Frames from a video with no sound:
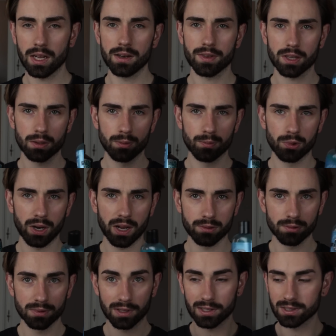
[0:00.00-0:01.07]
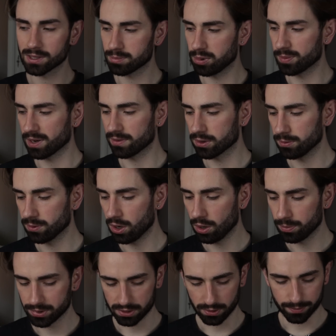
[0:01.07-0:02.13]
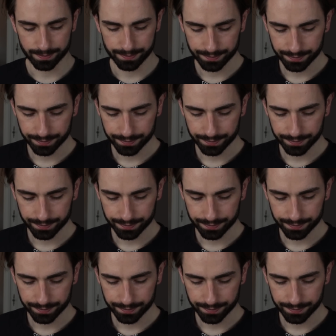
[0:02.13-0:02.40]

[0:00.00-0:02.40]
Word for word: no ale wiadomo Blue Lagoon też jest poprawną opcją.